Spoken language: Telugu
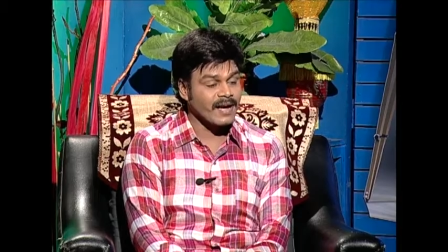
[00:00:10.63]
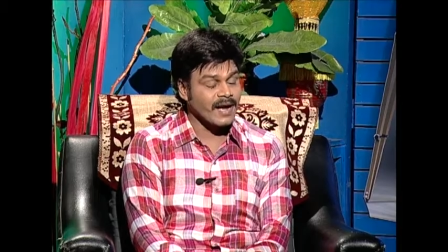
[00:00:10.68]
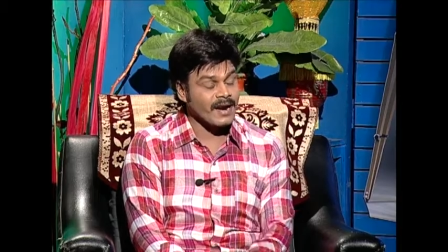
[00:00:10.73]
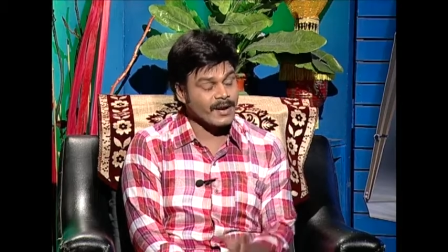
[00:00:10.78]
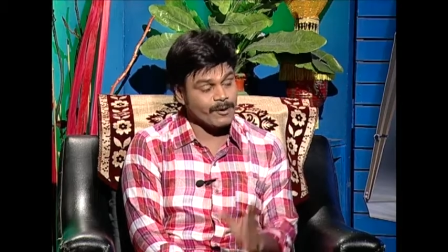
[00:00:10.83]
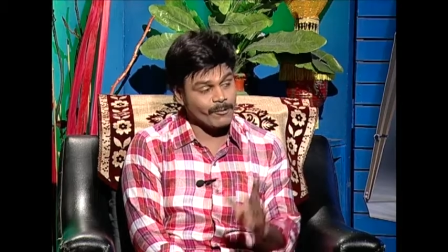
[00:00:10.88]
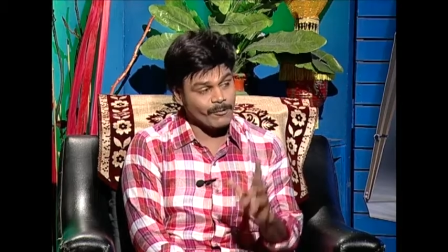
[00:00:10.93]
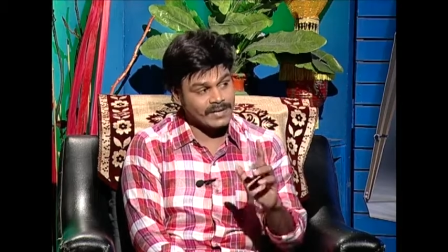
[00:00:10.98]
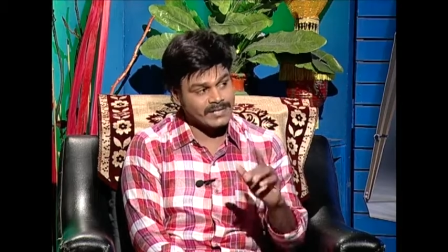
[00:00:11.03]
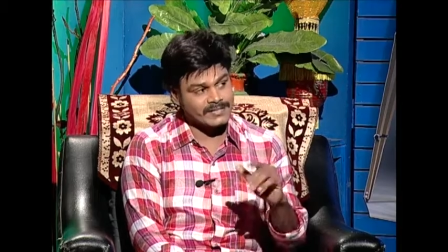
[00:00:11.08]

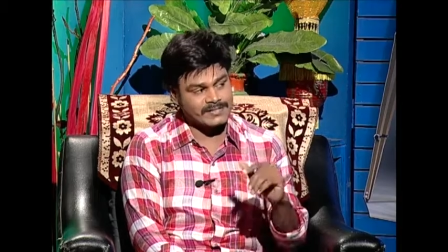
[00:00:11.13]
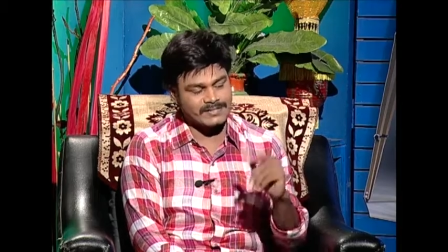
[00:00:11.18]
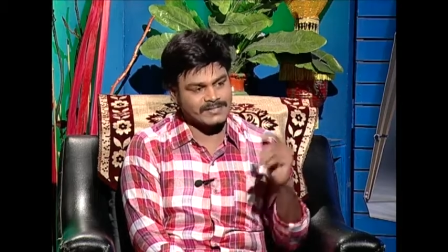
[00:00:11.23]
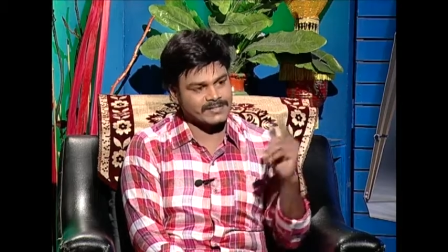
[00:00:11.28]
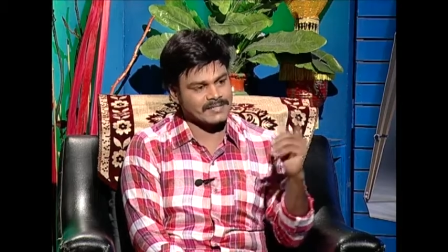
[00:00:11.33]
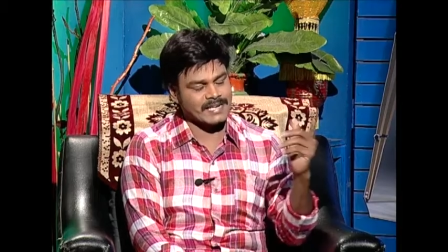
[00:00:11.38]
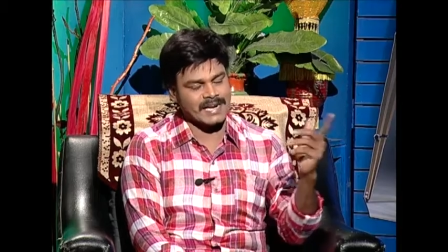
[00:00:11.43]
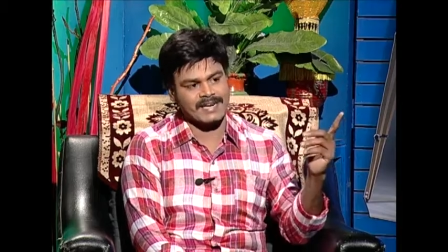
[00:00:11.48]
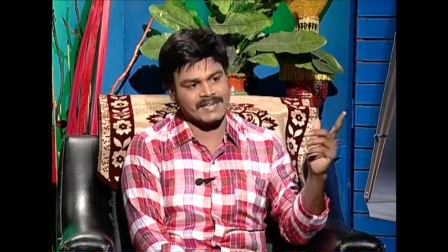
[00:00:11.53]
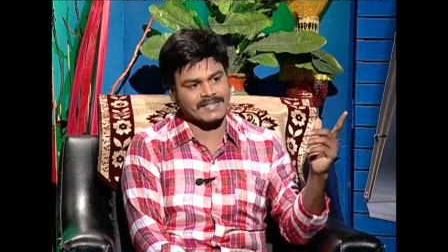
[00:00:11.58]
అంటే వన్స్
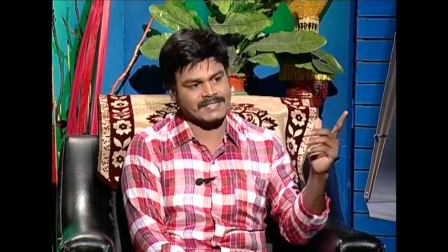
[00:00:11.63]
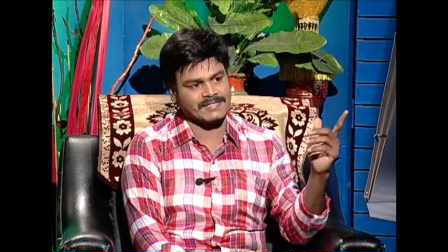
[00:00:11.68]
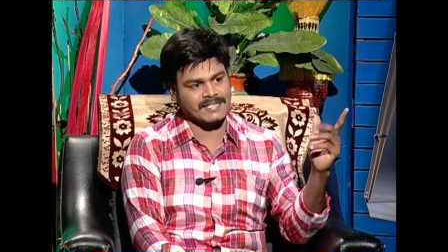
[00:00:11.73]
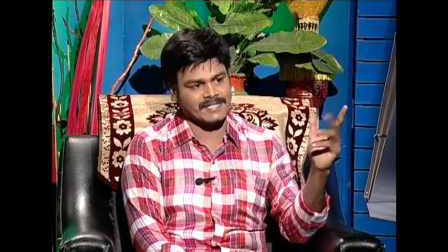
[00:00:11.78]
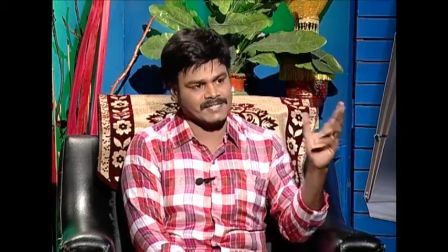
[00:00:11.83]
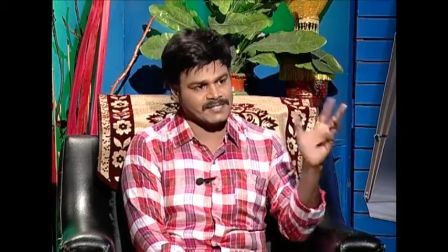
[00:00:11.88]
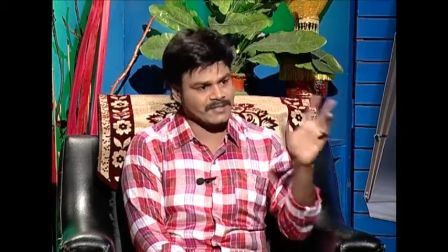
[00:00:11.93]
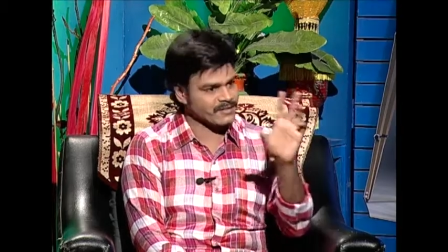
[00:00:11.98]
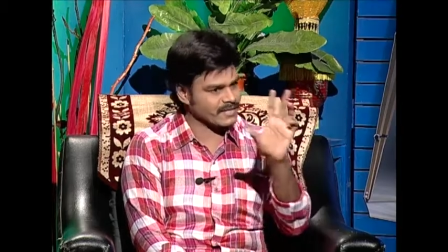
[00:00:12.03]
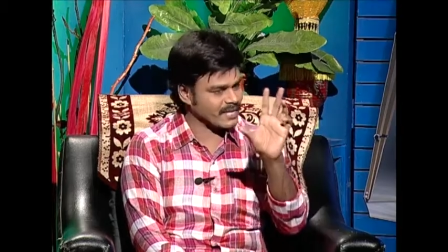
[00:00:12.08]
టైటిల్
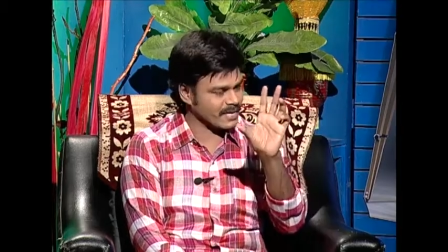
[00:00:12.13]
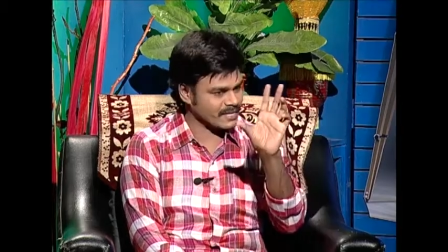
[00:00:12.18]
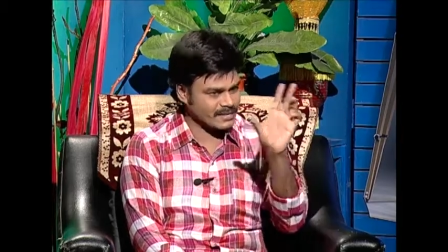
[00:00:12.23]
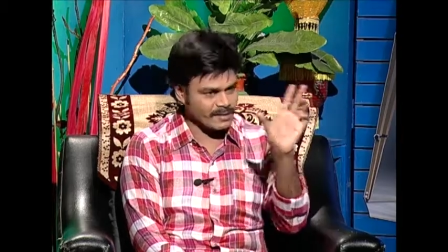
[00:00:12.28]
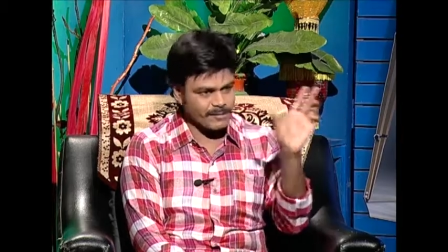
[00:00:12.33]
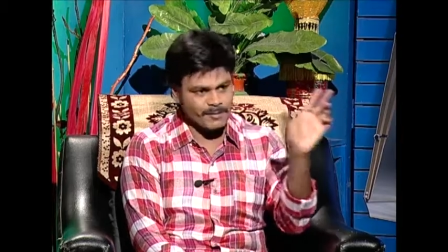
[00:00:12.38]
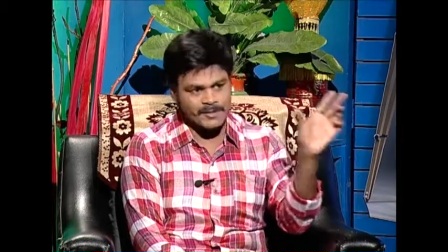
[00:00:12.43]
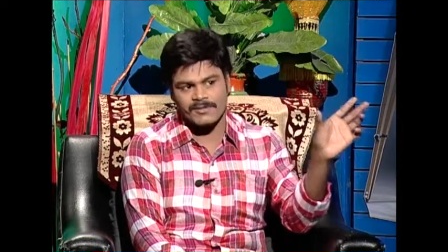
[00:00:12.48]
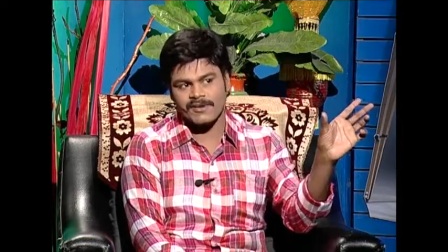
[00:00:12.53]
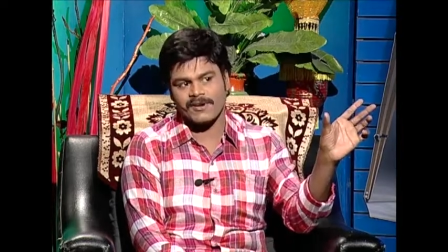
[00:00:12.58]
ఇచ్చేసిన తర్వాత దానికి
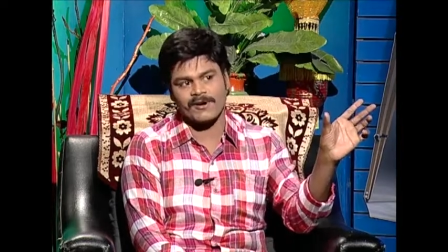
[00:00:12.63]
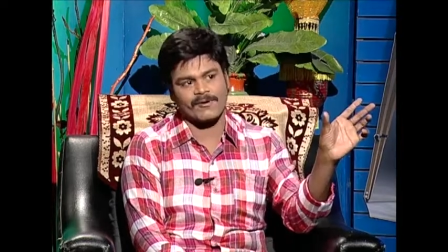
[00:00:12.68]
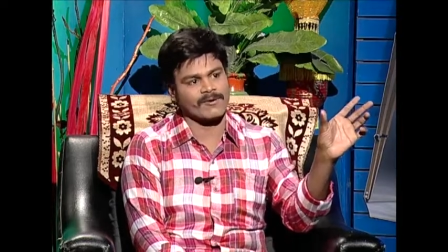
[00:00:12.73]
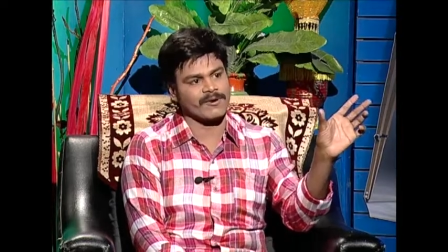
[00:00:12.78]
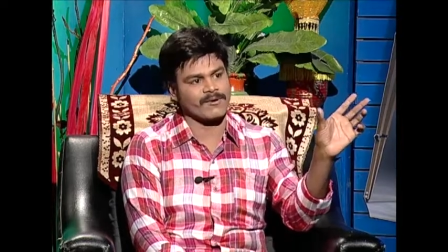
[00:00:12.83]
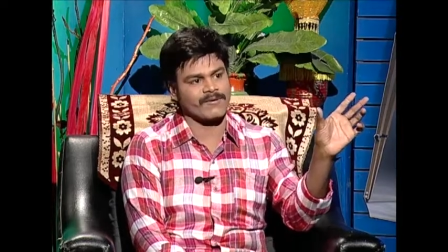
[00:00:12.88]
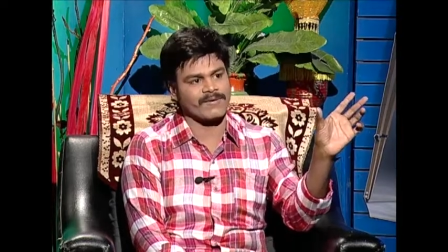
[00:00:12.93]
సంబంధం లేకుండా